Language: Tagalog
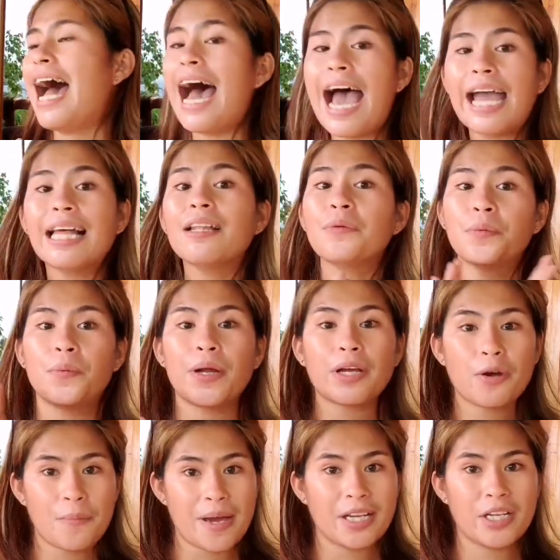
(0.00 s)
I'll
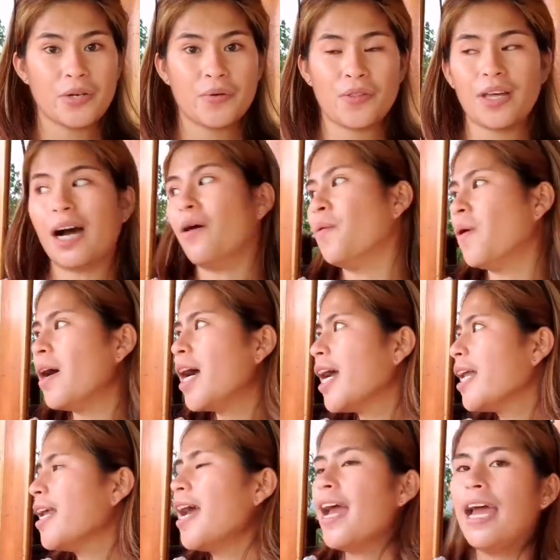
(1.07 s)
recommend you that
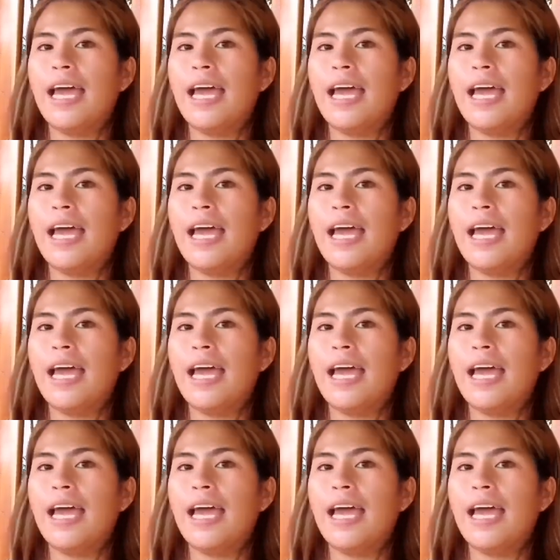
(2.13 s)
one.